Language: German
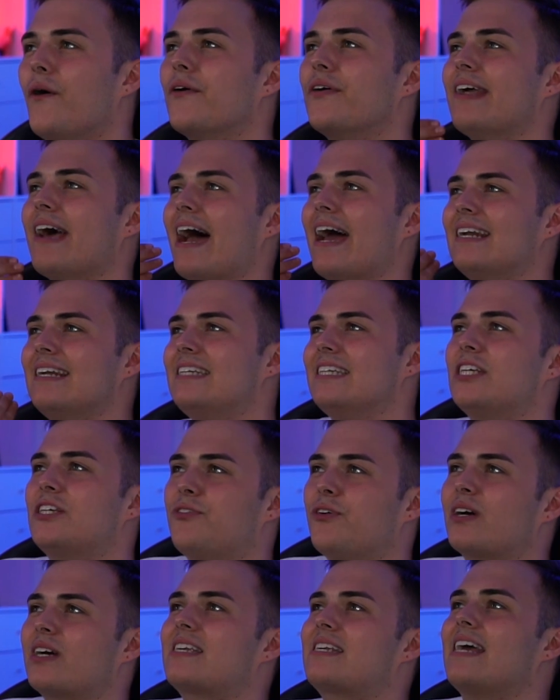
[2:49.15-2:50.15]
Und eine, die ich
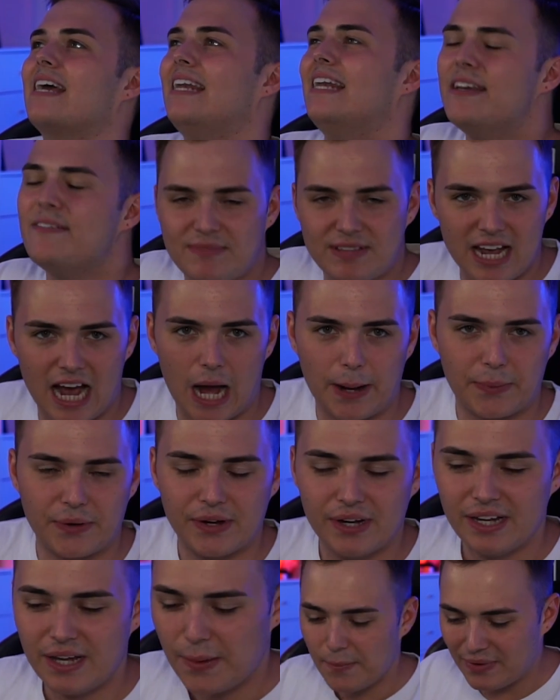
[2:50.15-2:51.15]
wirklich geliebt habe.
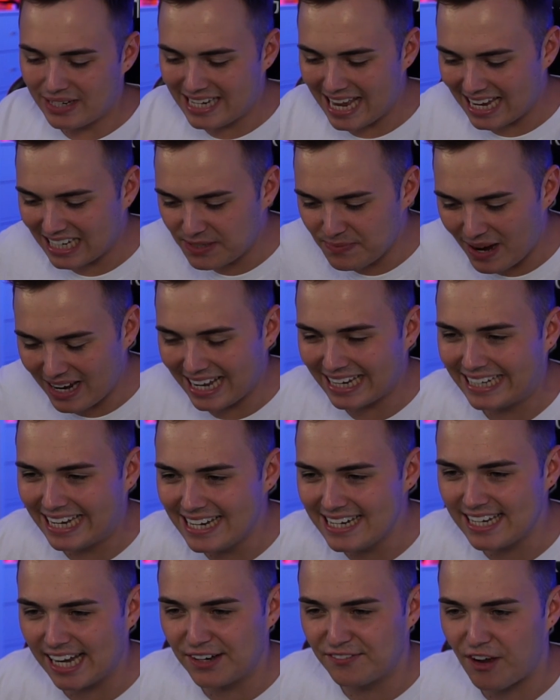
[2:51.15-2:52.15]
Mit der ich meine
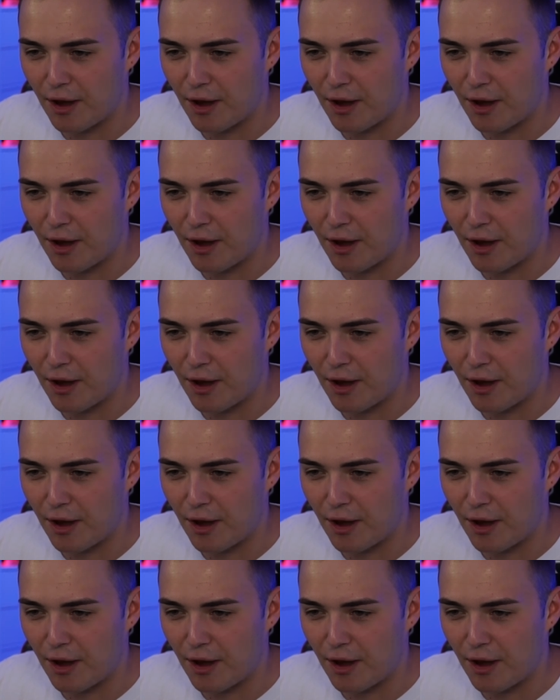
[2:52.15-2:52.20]
Kindheit